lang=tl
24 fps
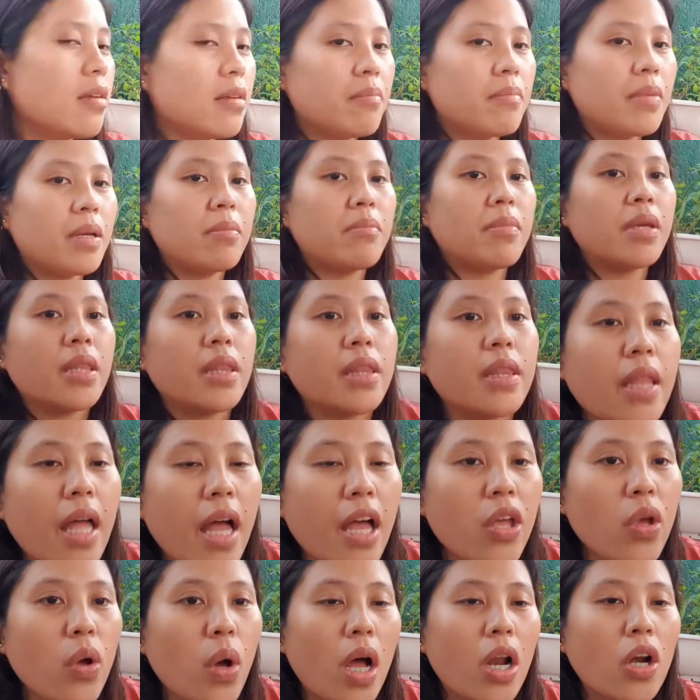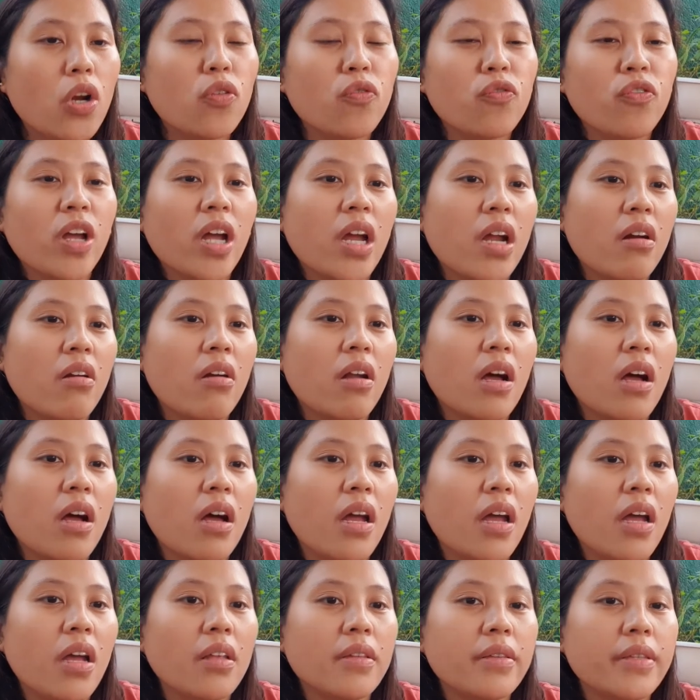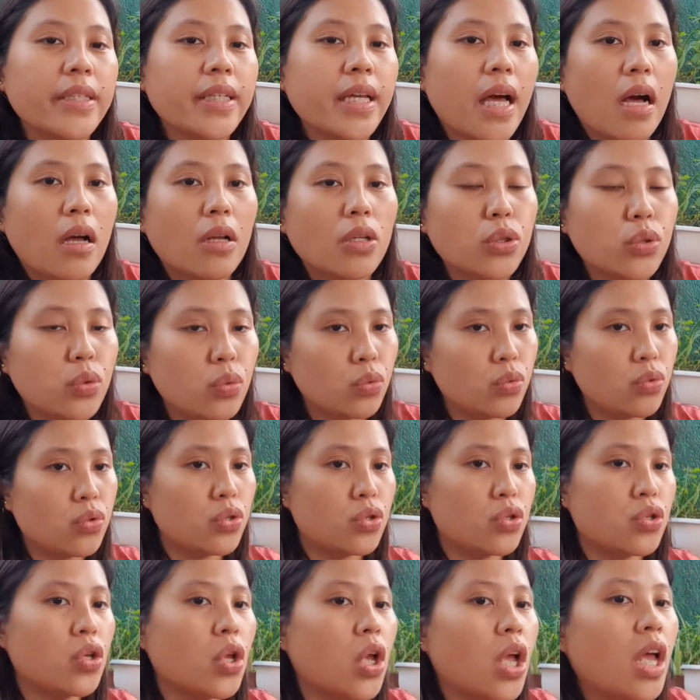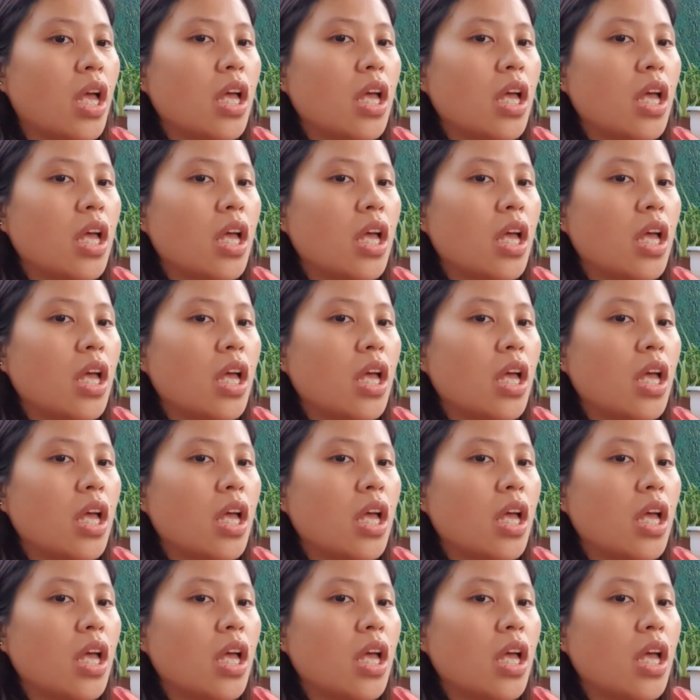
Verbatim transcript: May mint tayo, aloe vera, and cactus.